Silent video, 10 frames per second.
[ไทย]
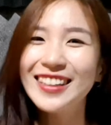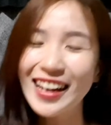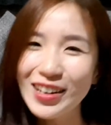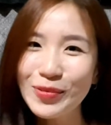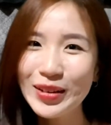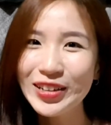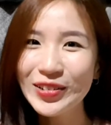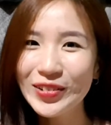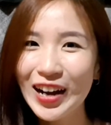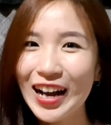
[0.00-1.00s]
n i g h to meet
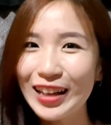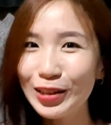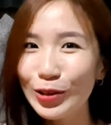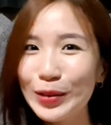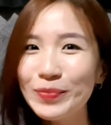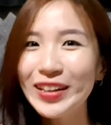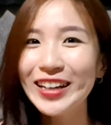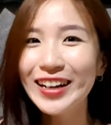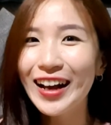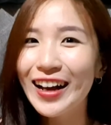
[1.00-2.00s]
you ค่ะ คลิป
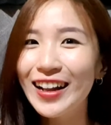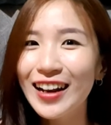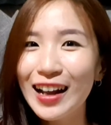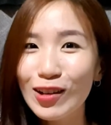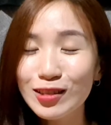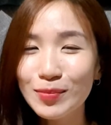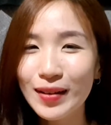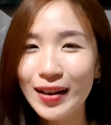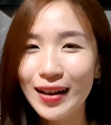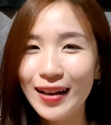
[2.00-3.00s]
นี้นะคะ เราจะ
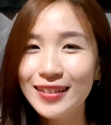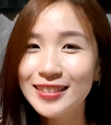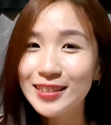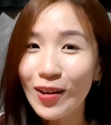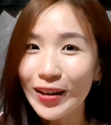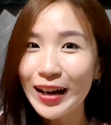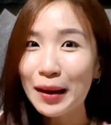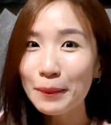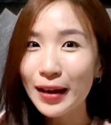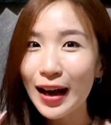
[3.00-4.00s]
มาสอน
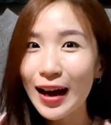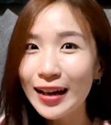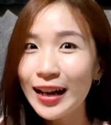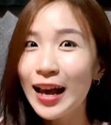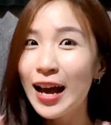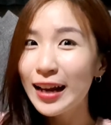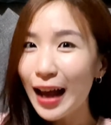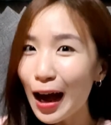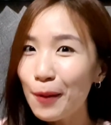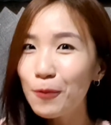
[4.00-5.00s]
ทำการ
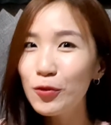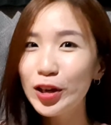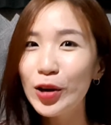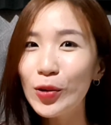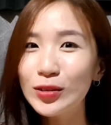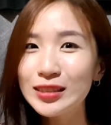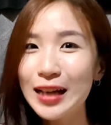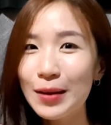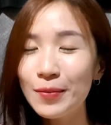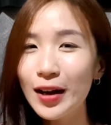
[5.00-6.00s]
ทำวิดีโอ
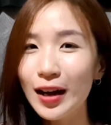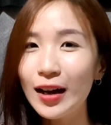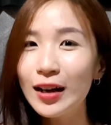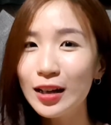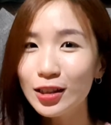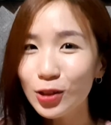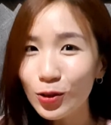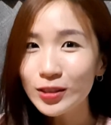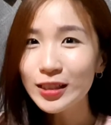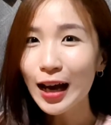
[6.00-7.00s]
ซ้ำค่ะ ตร
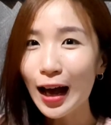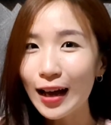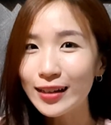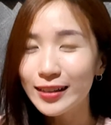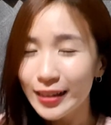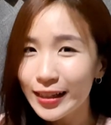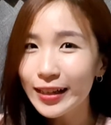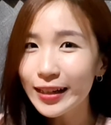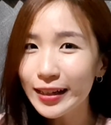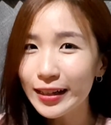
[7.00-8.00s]
งฉาก
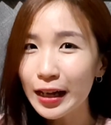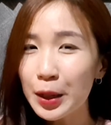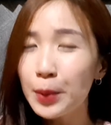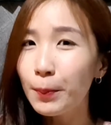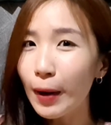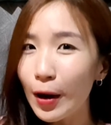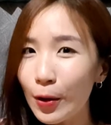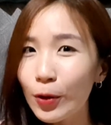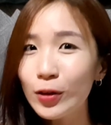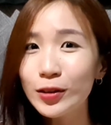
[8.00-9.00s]
ที่บาง
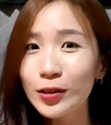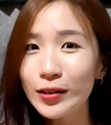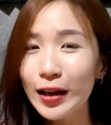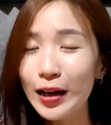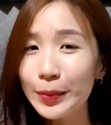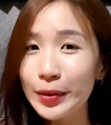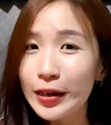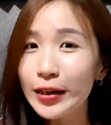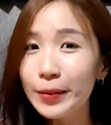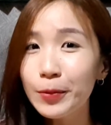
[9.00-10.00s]
คนต้องการ
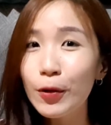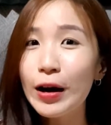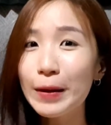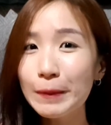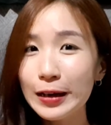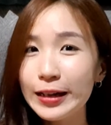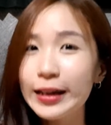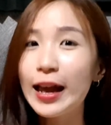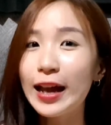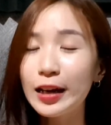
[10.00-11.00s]
เพิ่มความ รี
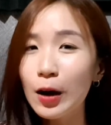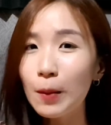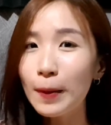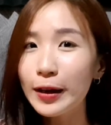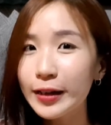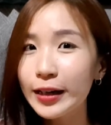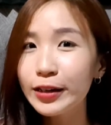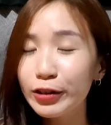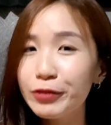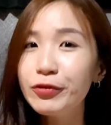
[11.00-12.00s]
แอคเข้าไปใน
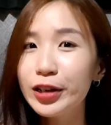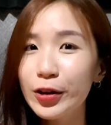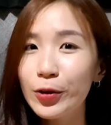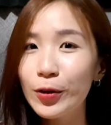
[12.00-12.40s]
คลิปวิดีโอ